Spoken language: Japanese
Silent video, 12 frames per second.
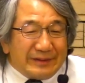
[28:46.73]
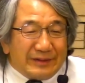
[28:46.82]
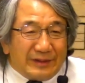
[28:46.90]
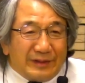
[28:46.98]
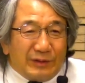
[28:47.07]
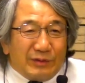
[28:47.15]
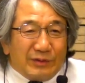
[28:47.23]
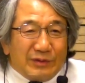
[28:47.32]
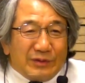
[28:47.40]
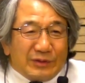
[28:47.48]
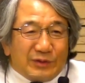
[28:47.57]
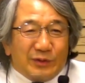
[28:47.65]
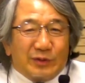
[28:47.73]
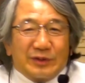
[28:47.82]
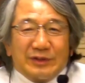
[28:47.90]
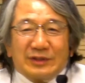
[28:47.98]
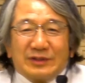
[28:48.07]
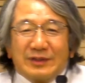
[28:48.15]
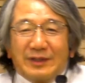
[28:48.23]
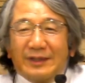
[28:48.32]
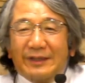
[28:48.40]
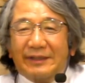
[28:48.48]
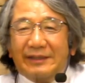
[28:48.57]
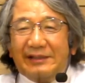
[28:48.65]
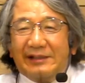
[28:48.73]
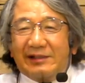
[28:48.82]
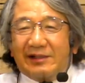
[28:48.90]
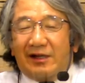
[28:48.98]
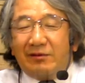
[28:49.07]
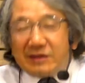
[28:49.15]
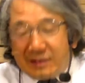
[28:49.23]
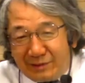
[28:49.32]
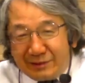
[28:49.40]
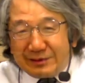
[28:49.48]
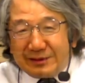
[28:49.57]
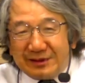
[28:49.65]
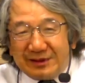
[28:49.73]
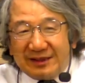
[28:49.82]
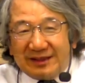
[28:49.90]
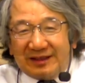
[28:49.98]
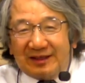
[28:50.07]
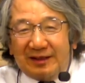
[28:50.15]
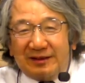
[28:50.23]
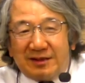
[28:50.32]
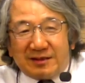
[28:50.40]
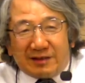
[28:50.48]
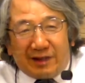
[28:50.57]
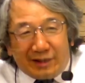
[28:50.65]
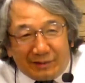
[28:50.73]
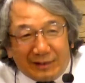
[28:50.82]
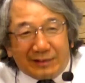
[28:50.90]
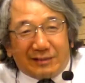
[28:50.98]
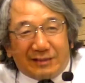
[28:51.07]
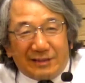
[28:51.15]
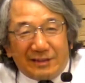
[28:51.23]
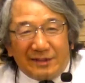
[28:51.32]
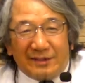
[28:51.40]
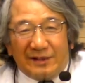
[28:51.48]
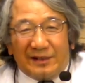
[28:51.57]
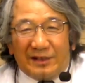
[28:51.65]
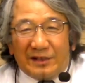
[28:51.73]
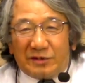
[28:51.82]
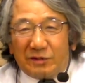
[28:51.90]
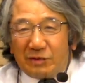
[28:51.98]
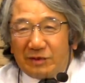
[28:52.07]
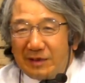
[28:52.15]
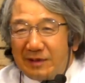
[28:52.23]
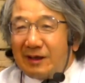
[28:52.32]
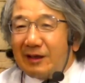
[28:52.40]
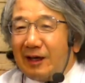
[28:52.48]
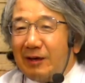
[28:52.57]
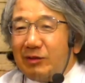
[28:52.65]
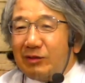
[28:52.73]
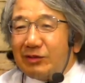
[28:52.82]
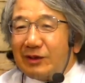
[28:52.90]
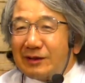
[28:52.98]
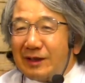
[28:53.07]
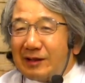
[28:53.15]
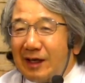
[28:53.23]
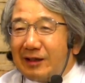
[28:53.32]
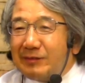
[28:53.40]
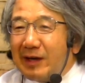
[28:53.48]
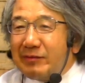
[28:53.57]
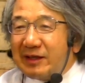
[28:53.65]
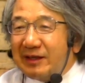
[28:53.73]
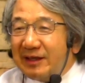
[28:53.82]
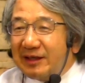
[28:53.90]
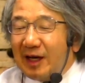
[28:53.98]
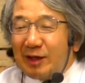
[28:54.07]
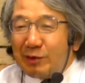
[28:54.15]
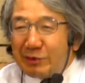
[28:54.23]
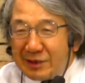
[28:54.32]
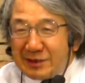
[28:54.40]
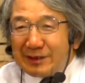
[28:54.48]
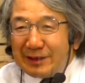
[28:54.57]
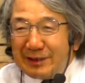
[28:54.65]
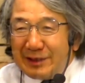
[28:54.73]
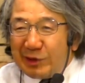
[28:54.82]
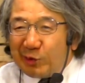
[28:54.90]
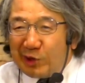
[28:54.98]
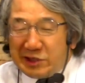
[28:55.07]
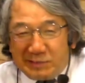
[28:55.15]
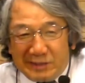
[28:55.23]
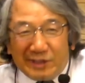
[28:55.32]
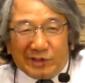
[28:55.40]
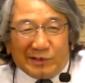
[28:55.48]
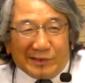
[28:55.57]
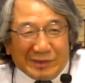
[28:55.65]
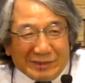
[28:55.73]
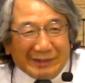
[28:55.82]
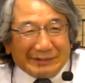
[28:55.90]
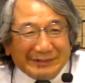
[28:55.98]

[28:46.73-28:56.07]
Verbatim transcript: ね、その時にですね神様って何ですかあれはってちょっと天から雨を降らあれ雨じゃない槍を降らせて懲らしめてやってください